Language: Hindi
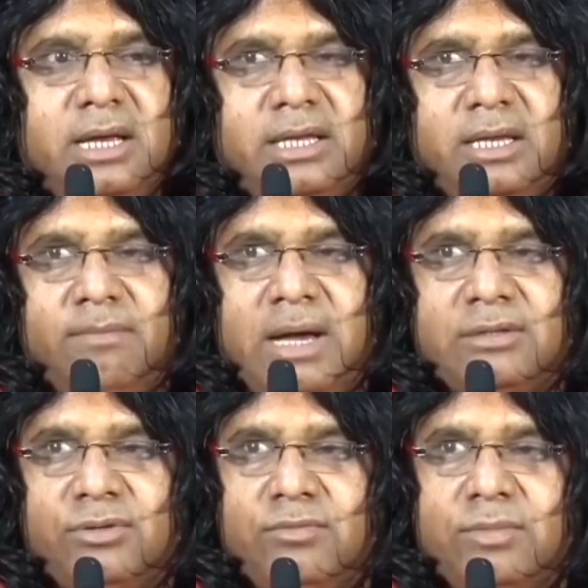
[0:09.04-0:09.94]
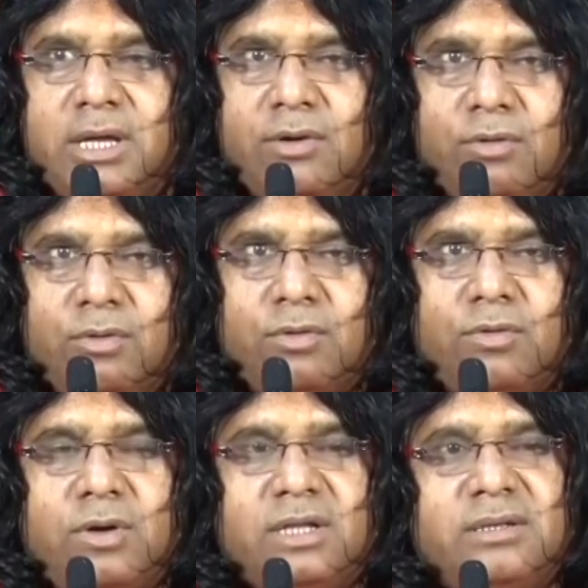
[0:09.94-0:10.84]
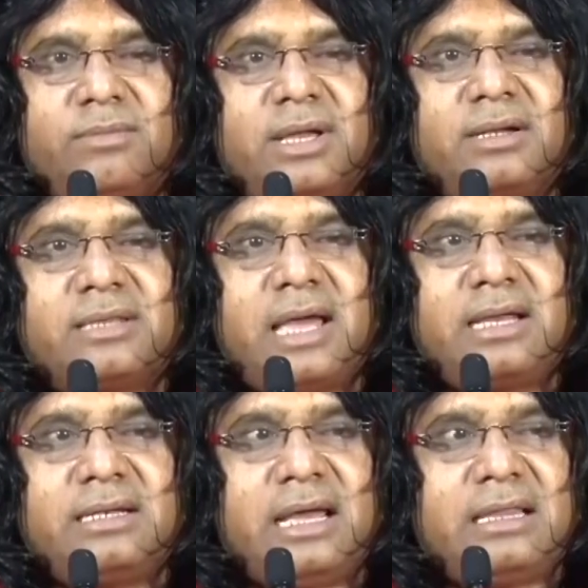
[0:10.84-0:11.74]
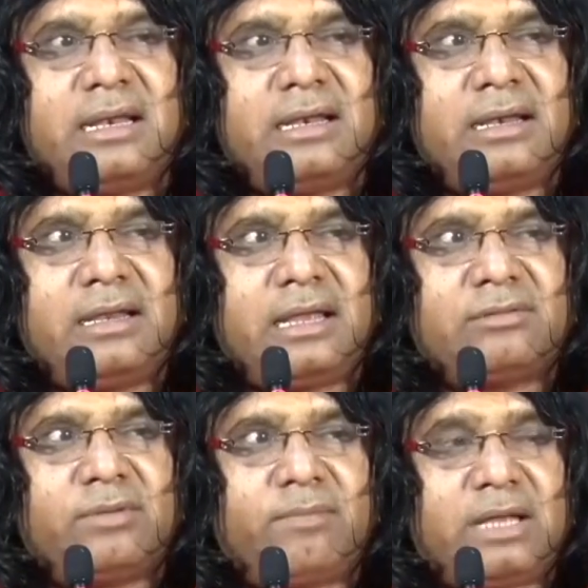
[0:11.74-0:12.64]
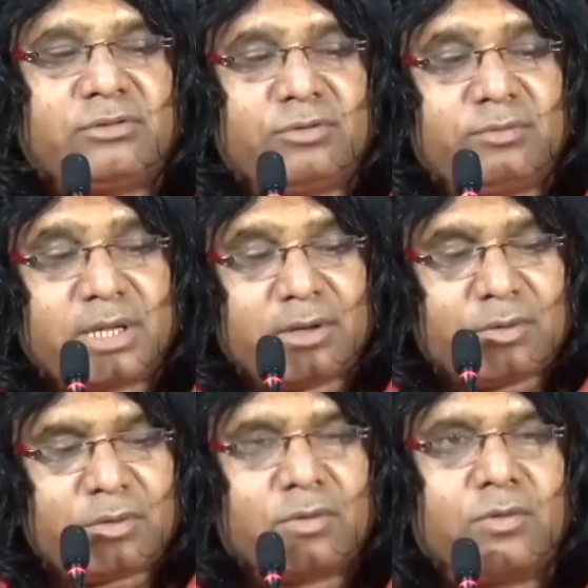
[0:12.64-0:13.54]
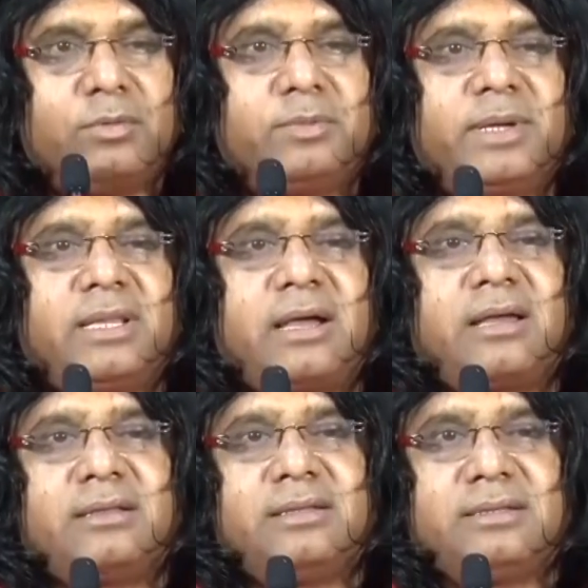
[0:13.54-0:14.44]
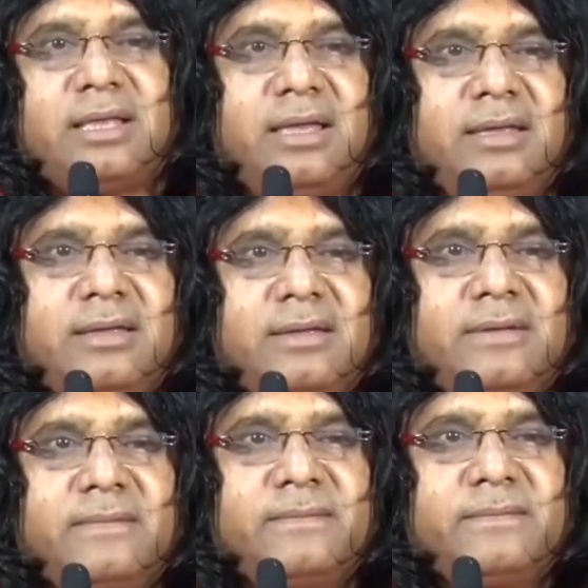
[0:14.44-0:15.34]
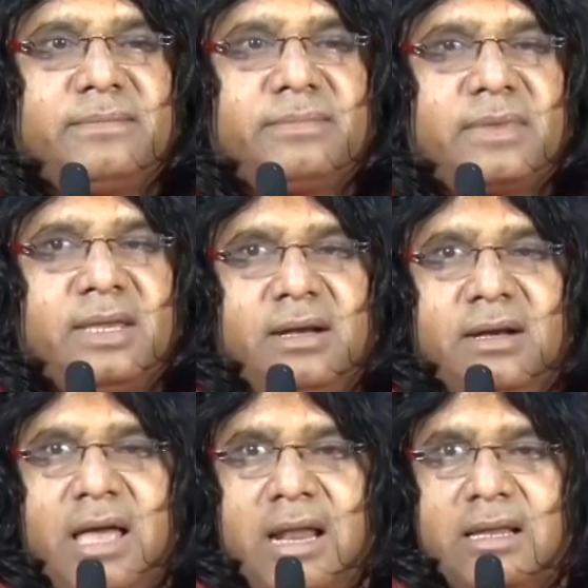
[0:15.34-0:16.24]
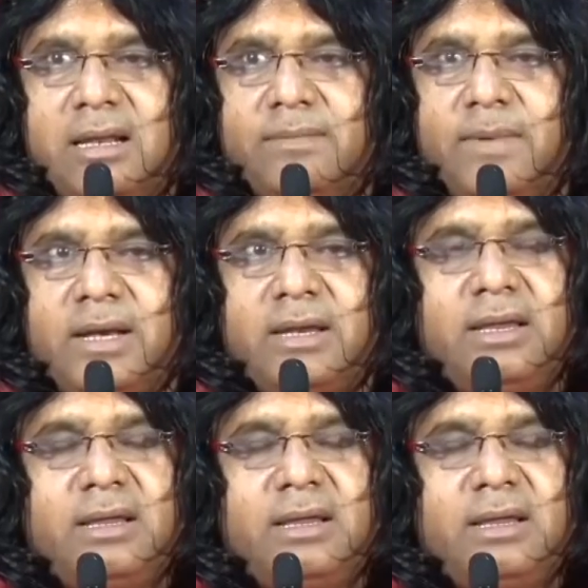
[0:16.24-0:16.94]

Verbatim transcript: ये बाथरूम के रोगों को खत्म करता है ज्यादा ले लिया तो बाथरूम के रोगों को भी पैदा कर देता है नारियल पानी